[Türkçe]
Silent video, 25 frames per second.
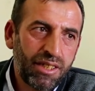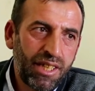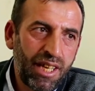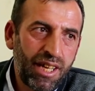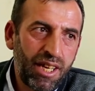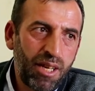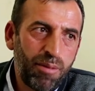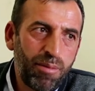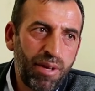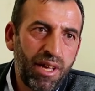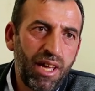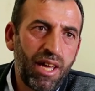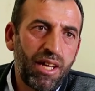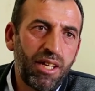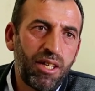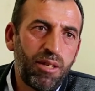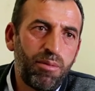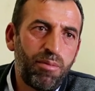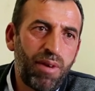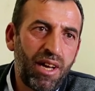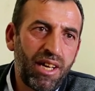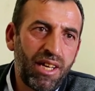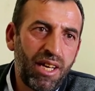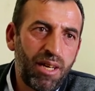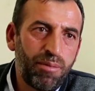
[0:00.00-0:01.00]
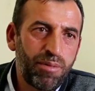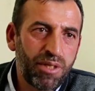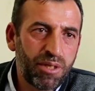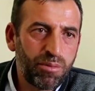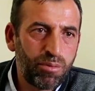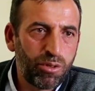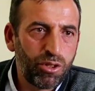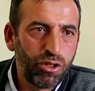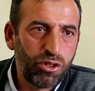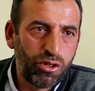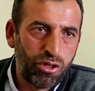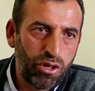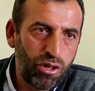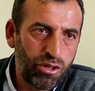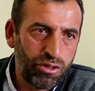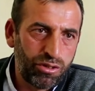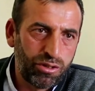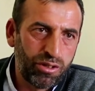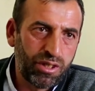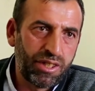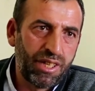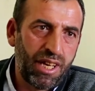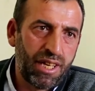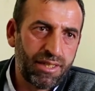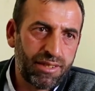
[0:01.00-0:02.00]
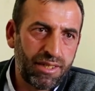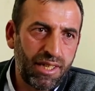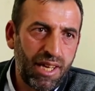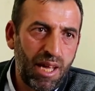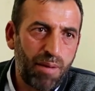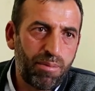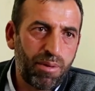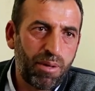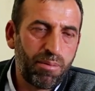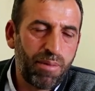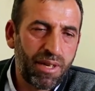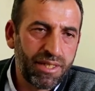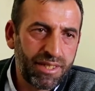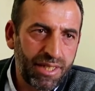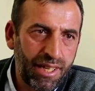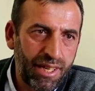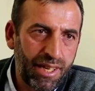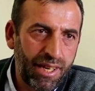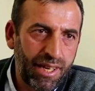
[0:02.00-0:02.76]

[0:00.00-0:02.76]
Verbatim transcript: Deneme yanılmayla biz bunu çözdük nasıl yapılması